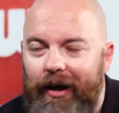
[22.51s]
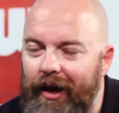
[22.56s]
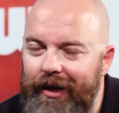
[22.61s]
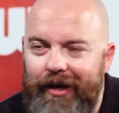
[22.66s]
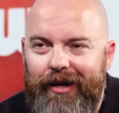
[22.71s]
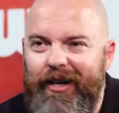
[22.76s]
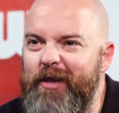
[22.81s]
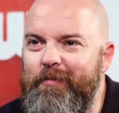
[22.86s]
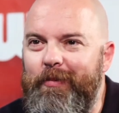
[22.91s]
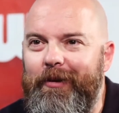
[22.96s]
Hay
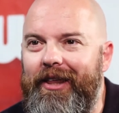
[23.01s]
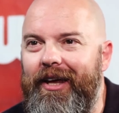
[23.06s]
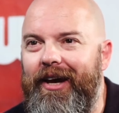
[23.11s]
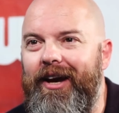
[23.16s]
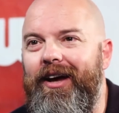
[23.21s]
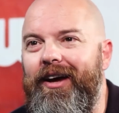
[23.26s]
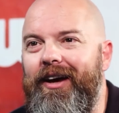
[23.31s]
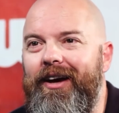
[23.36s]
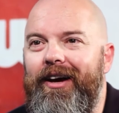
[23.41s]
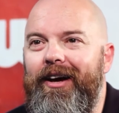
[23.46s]
que respetar
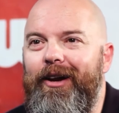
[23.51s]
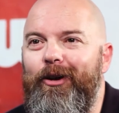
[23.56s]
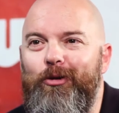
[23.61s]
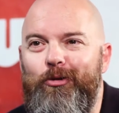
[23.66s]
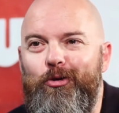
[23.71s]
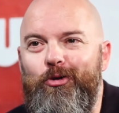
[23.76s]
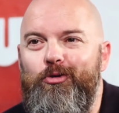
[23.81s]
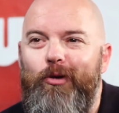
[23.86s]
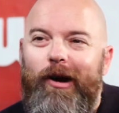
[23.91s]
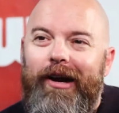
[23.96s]
a los
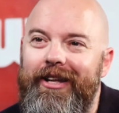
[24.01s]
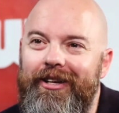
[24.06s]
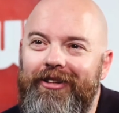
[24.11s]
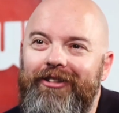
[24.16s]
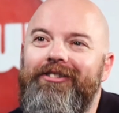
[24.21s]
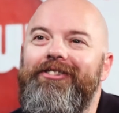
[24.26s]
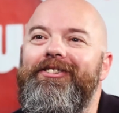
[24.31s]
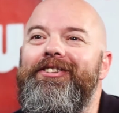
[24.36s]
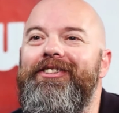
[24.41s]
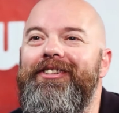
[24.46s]
usuarios